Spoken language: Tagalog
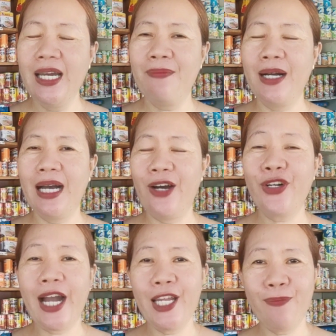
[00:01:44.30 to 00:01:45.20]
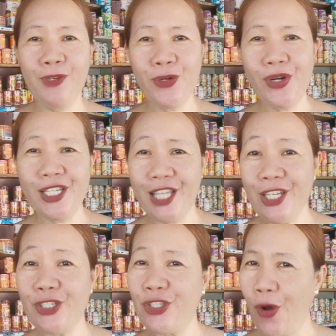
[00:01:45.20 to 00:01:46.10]
mga organic viewers, thank
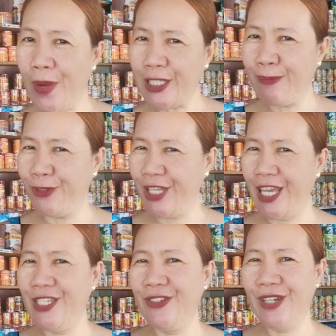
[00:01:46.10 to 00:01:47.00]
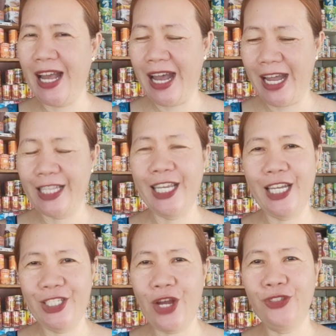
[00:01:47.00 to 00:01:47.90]
you so much po sa inyong lahat. Ayan,
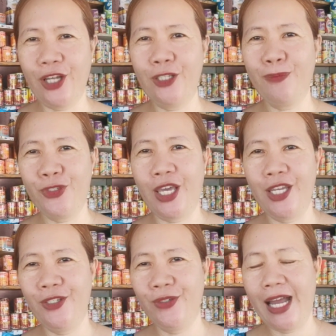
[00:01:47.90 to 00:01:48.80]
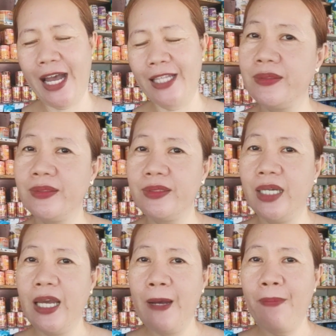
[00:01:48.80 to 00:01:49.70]
shout out po sa inyong lahat.
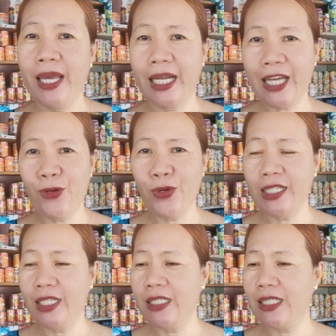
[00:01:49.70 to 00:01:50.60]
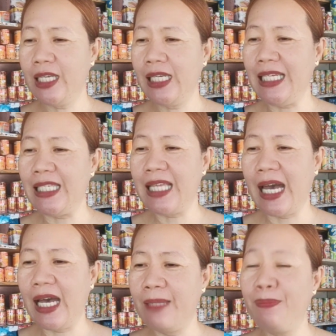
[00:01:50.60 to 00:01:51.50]
May katalungan din si
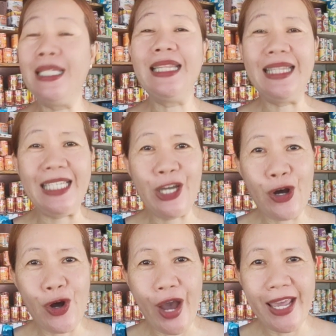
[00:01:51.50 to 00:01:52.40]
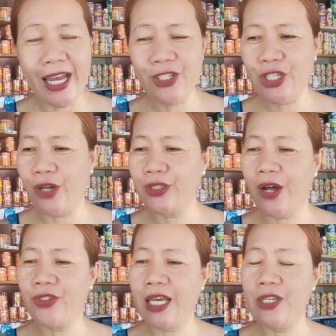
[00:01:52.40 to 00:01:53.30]
Lisa Bindiho. Ayan, shout
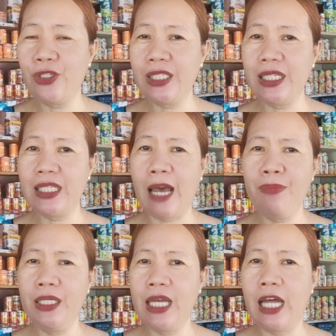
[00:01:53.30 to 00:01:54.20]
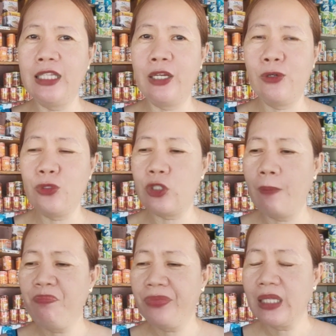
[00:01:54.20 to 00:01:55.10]
out sa iyo si sabi niya Ate Rose,
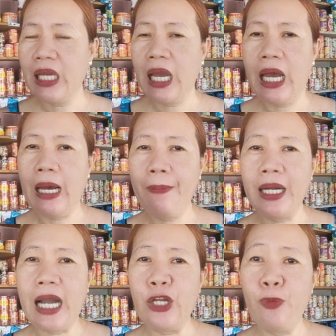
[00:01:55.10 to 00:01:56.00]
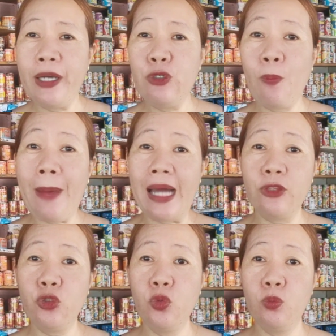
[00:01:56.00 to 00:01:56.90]
uh, magkano ba yung
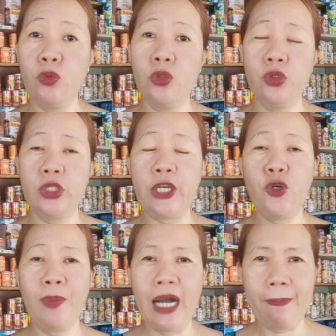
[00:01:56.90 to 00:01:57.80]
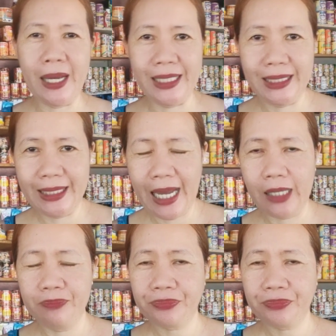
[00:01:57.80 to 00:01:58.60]
patong mo sa iyong mga paninda?